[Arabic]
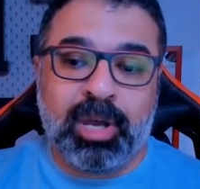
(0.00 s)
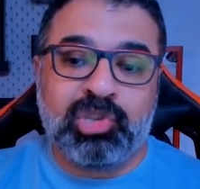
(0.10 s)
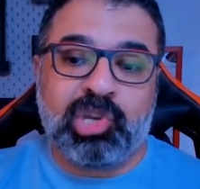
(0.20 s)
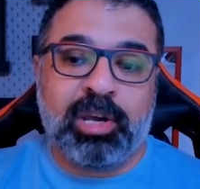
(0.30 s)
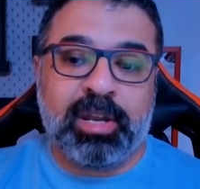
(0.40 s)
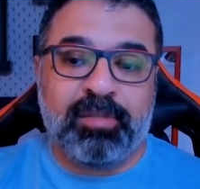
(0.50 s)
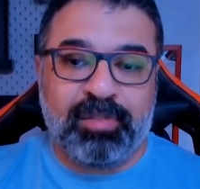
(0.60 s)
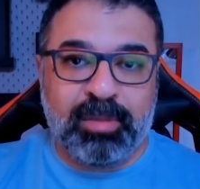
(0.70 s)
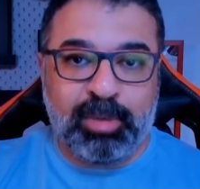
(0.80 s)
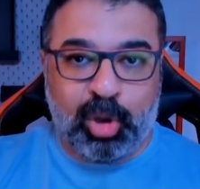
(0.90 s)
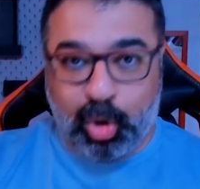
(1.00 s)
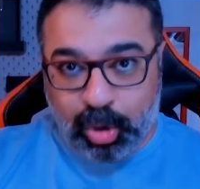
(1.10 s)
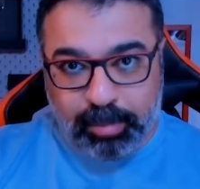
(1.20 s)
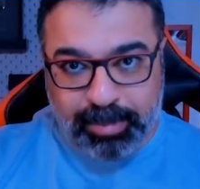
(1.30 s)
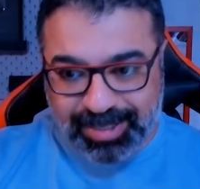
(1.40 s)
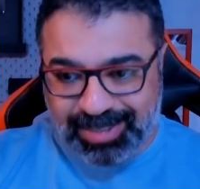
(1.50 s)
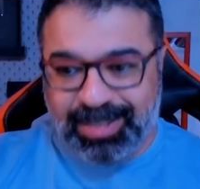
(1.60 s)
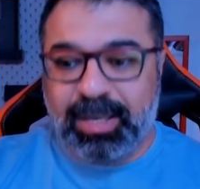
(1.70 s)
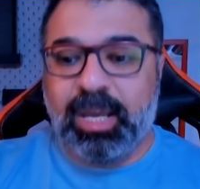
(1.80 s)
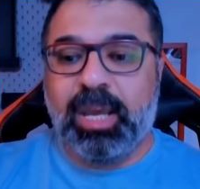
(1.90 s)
اشهر افلام الحقبه دي